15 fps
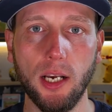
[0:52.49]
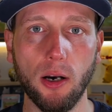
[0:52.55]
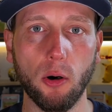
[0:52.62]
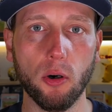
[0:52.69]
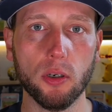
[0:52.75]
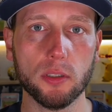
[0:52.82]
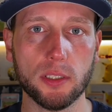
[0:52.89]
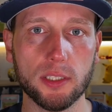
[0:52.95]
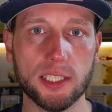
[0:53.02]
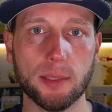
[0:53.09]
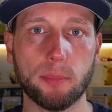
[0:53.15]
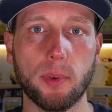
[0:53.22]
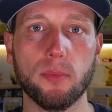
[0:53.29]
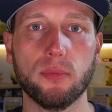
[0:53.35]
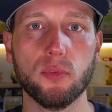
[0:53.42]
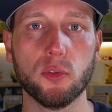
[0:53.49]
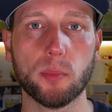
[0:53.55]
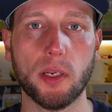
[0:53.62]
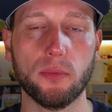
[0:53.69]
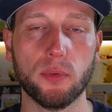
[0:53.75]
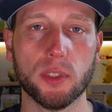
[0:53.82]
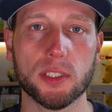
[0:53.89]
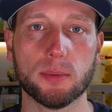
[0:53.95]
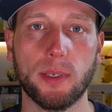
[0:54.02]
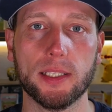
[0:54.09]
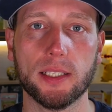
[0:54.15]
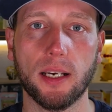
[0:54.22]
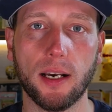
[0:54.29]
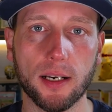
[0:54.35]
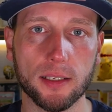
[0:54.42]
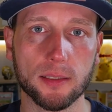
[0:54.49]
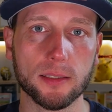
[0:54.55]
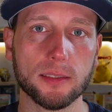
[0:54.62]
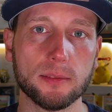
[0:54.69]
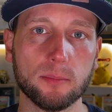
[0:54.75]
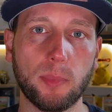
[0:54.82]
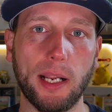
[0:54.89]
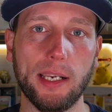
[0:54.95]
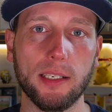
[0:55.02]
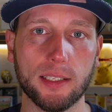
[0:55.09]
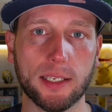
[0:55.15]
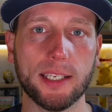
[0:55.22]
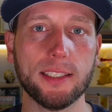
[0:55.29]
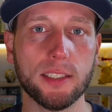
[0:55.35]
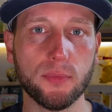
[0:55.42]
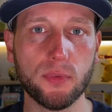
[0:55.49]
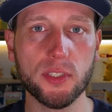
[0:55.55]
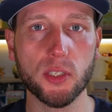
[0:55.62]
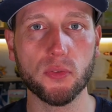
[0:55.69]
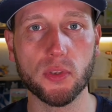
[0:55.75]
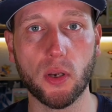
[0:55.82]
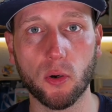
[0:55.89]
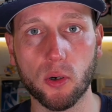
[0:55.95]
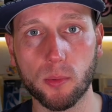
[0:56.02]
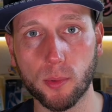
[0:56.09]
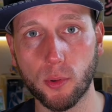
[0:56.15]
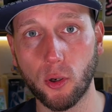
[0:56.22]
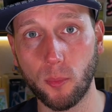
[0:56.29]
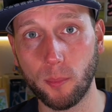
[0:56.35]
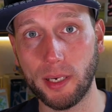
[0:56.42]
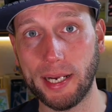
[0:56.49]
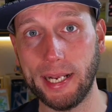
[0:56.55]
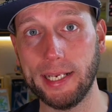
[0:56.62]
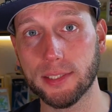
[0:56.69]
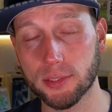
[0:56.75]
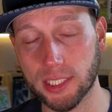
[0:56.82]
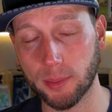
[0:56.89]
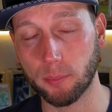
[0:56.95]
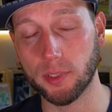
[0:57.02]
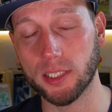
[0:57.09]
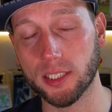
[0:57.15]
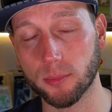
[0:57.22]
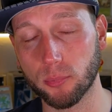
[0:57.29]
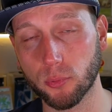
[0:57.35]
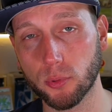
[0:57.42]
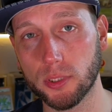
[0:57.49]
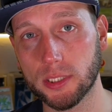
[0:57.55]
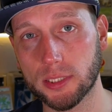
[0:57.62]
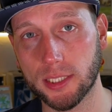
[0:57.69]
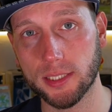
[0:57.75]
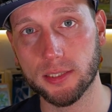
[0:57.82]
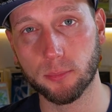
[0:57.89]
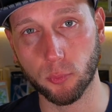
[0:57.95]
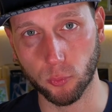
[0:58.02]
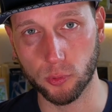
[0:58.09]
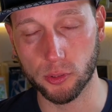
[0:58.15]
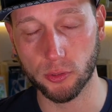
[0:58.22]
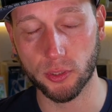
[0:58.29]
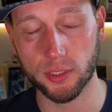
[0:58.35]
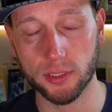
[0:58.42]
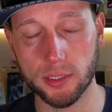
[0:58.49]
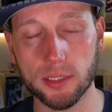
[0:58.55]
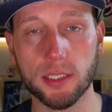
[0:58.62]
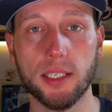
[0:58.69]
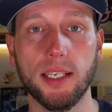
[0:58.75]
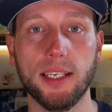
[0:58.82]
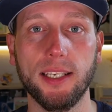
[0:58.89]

Und ich habe beim Fußball vor zwei Tagen einen Ball richtig fies aufs Auge bekommen. Also ich habe mich nicht geprügelt. Kids, prügelt euch nicht.